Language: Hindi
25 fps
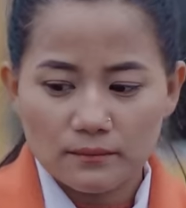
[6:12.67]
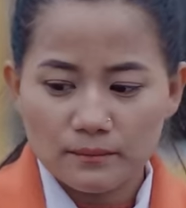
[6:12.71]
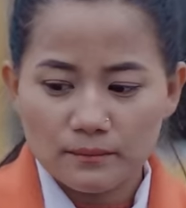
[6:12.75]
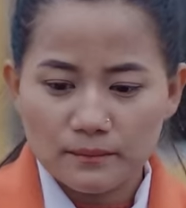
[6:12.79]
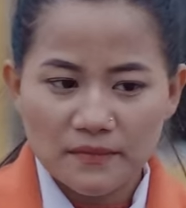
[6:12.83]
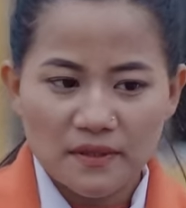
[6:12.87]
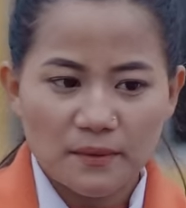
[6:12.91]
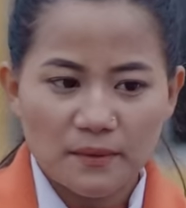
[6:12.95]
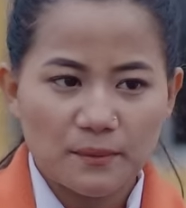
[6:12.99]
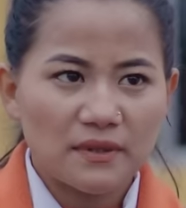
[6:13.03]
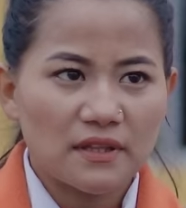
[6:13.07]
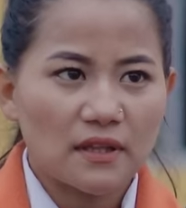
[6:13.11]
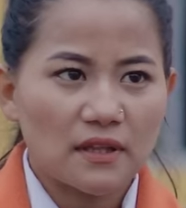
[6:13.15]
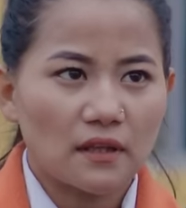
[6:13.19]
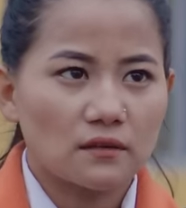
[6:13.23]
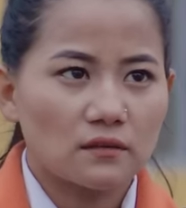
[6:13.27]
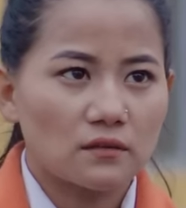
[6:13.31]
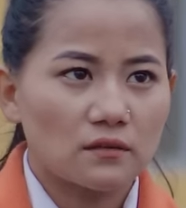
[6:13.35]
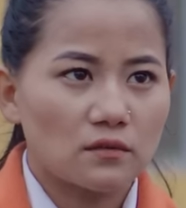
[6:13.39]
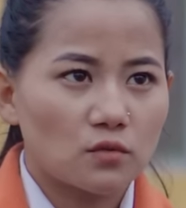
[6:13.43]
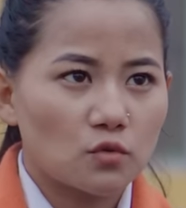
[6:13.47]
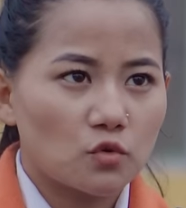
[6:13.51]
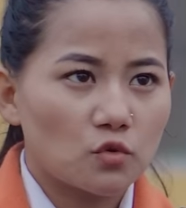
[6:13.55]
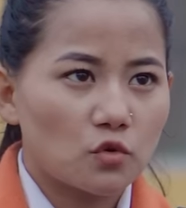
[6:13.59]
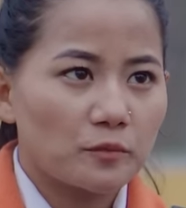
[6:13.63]
मिमिता
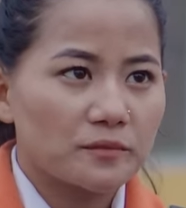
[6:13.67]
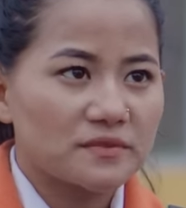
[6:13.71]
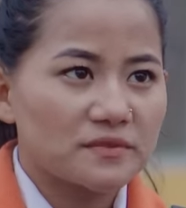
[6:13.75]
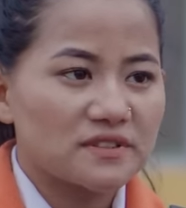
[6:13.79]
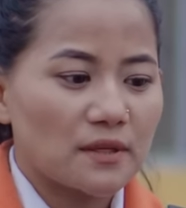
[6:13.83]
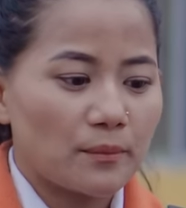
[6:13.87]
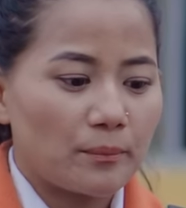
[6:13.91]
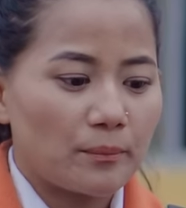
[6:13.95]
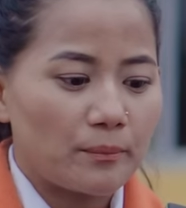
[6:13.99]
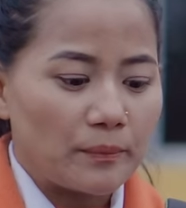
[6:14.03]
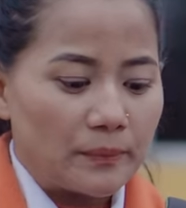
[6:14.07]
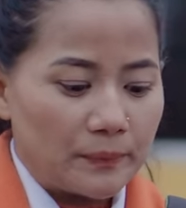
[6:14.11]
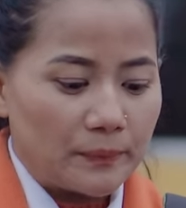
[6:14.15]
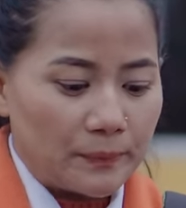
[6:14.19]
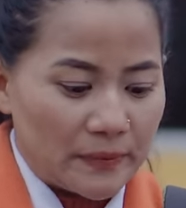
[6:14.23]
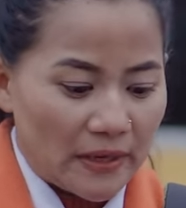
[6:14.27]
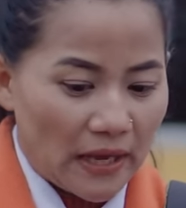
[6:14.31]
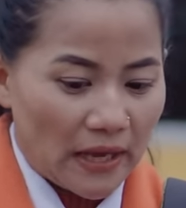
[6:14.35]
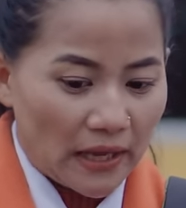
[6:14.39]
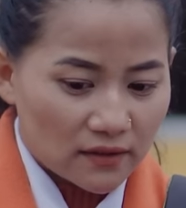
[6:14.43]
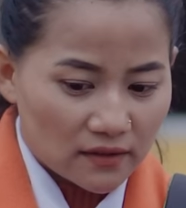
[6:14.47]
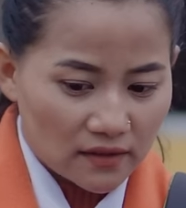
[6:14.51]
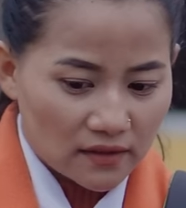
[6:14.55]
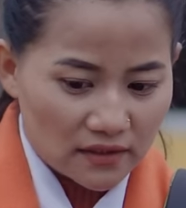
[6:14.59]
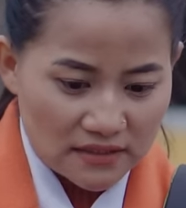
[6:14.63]
तो तुमसे
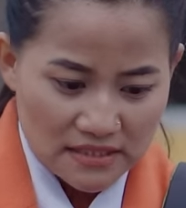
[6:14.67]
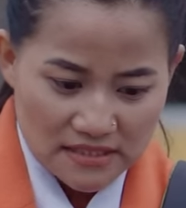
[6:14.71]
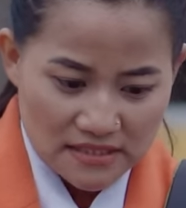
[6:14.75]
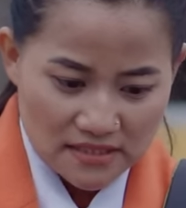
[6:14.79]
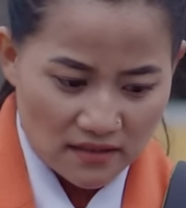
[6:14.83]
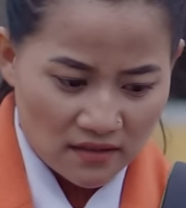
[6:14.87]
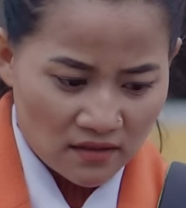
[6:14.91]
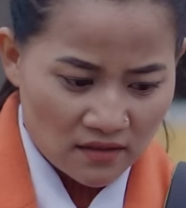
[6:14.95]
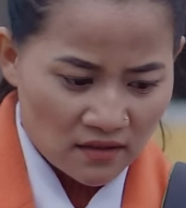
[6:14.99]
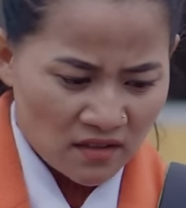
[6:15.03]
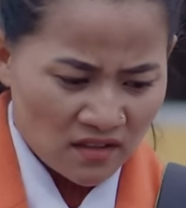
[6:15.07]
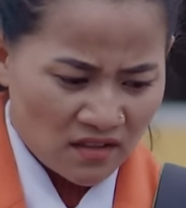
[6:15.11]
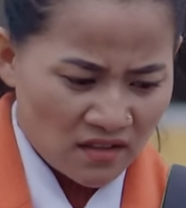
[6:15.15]
प्यार करती है